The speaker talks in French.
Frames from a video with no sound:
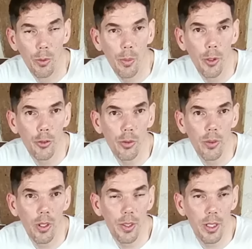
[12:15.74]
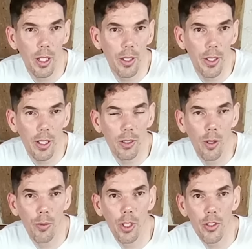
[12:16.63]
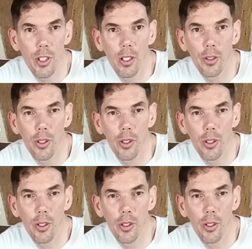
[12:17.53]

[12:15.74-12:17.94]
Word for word: On me demande souvent, est-ce qu'il y a des taxes quand vous achetez à